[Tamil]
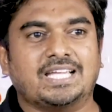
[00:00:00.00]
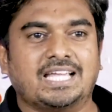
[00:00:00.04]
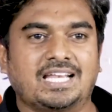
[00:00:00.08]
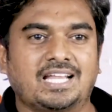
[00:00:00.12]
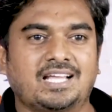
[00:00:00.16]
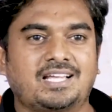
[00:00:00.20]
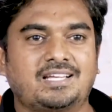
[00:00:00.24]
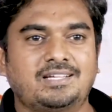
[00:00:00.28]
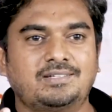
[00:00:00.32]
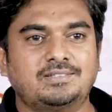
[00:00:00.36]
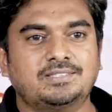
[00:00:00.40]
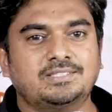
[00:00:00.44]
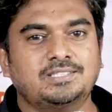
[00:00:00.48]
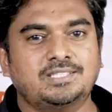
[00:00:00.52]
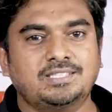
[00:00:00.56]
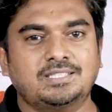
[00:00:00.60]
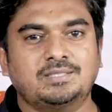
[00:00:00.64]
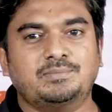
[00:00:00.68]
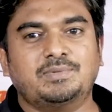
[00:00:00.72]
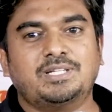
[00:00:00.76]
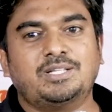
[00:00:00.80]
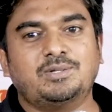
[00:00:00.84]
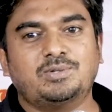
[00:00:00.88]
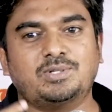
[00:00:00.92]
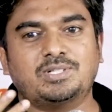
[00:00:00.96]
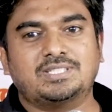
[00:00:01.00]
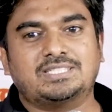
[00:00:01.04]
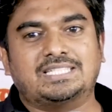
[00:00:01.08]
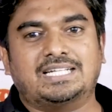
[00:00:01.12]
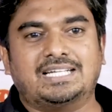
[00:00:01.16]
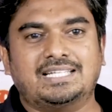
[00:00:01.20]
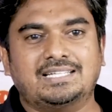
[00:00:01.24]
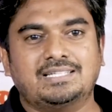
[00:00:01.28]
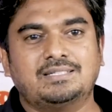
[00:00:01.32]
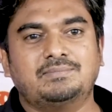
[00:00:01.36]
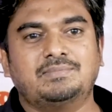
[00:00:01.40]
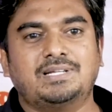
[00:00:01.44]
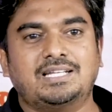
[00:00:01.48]
எனக்கு வந்து இந்த மாதிரி ஒரு
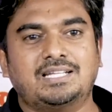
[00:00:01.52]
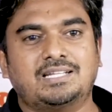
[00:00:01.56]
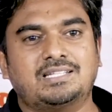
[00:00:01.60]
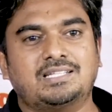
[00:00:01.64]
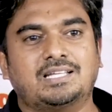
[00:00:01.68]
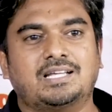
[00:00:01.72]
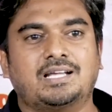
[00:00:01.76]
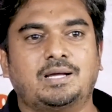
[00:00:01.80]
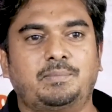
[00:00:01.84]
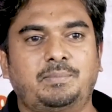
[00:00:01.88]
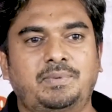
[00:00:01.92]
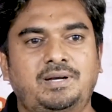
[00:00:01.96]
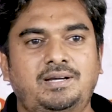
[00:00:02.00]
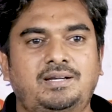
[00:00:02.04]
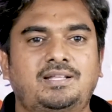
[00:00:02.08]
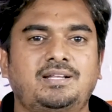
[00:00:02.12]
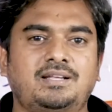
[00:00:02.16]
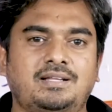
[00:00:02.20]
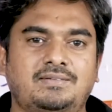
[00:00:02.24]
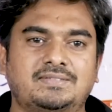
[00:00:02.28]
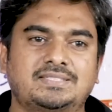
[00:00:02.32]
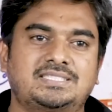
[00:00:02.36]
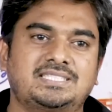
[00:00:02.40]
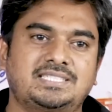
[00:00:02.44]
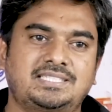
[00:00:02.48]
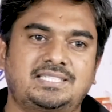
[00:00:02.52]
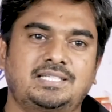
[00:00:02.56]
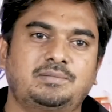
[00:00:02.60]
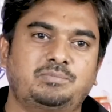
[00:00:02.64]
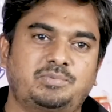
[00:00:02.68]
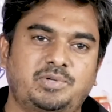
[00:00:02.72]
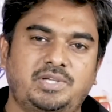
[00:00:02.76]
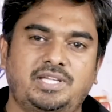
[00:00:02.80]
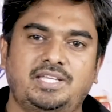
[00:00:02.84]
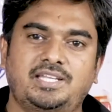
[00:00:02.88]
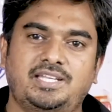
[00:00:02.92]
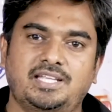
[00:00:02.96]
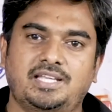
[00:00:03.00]
சடங்கு மேலே இருந்த கமெண்ட்டை நான் வச்சுக்கிட்டே
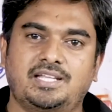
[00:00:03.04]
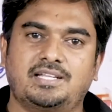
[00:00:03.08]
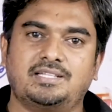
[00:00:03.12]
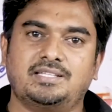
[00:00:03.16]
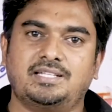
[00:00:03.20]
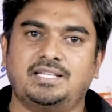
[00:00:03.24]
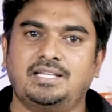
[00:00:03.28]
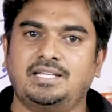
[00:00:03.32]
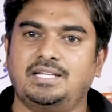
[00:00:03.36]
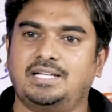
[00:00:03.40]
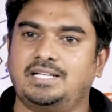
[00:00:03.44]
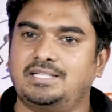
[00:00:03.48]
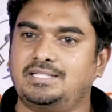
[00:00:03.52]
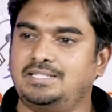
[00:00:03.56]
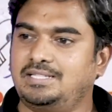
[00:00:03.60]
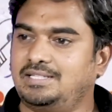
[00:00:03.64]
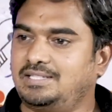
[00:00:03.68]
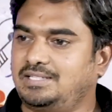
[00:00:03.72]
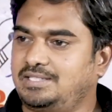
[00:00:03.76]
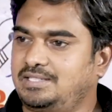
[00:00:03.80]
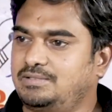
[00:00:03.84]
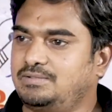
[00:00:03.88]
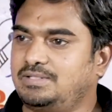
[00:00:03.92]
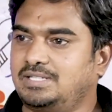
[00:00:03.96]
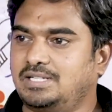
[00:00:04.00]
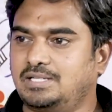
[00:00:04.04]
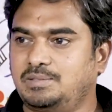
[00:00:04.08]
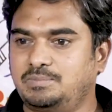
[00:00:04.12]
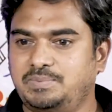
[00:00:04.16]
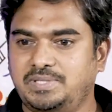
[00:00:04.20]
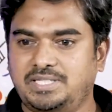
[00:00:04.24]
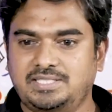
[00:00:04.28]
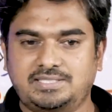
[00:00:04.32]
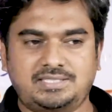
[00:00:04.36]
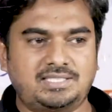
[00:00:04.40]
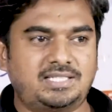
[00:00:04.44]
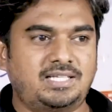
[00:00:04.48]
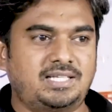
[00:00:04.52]
போய்கிட்டே இருந்தேன் அதில் இவர்கள்
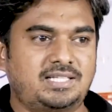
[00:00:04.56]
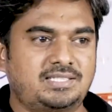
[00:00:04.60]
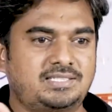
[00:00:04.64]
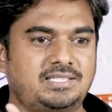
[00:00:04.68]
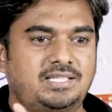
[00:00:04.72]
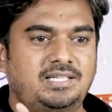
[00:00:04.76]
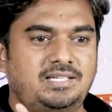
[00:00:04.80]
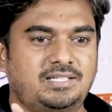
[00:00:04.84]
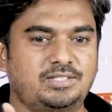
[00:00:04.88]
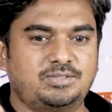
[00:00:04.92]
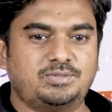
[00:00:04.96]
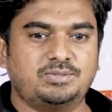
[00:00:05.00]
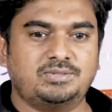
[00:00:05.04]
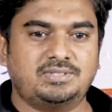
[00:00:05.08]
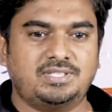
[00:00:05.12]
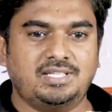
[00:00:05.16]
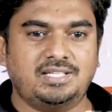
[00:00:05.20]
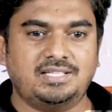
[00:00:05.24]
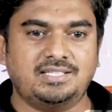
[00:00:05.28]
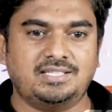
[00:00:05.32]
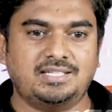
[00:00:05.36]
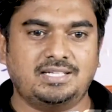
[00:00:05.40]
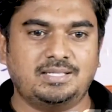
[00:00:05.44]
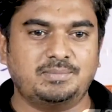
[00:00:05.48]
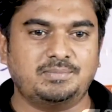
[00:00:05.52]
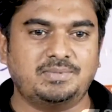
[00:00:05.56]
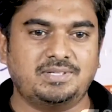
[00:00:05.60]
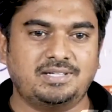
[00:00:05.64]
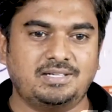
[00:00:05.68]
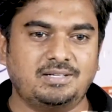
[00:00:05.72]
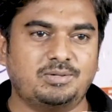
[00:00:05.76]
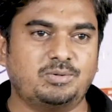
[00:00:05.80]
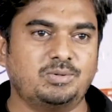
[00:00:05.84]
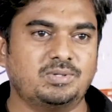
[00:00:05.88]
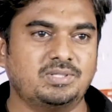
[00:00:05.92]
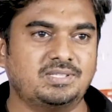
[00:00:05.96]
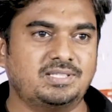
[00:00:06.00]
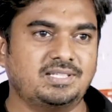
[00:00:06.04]
பேசின அரசியல் என்னை சுற்றி இருந்த
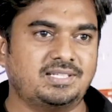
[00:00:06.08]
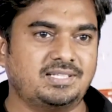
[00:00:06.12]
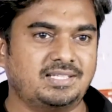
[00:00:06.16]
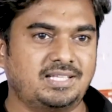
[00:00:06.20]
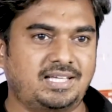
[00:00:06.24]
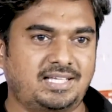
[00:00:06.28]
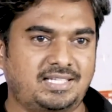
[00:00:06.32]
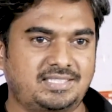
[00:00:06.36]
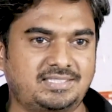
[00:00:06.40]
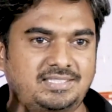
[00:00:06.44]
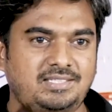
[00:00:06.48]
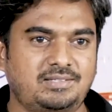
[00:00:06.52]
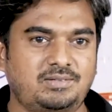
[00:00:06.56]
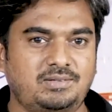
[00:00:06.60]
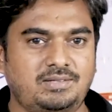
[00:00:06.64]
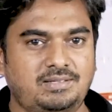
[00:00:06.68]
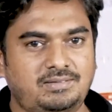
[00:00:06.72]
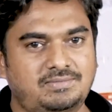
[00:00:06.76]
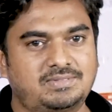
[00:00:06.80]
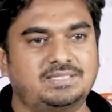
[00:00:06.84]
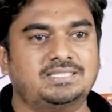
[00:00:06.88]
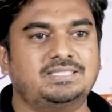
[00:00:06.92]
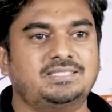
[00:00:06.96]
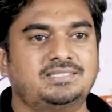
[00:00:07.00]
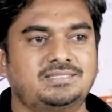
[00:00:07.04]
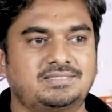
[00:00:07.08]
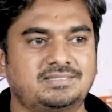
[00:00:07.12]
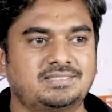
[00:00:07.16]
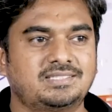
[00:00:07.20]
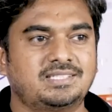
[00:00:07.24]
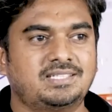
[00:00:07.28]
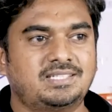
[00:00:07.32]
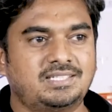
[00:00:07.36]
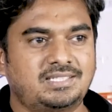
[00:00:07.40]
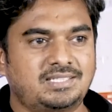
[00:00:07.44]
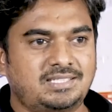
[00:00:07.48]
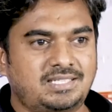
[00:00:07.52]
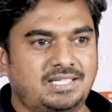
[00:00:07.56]
நண்பர்கள் கொடுத்துருந்த அரசியலில் வந்து
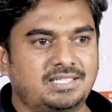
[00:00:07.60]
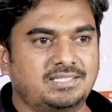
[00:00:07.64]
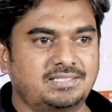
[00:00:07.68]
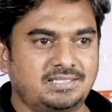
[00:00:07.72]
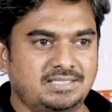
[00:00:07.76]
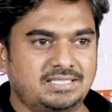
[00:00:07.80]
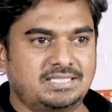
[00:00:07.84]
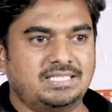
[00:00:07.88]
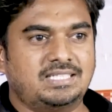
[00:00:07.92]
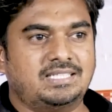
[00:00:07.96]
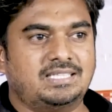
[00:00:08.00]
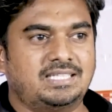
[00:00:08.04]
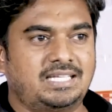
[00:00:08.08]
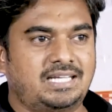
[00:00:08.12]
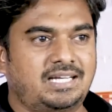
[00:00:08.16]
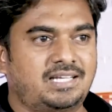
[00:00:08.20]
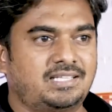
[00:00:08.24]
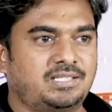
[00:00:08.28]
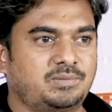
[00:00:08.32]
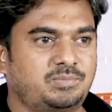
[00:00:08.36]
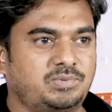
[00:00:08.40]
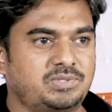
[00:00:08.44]
அது அந்த அந்த இடத்த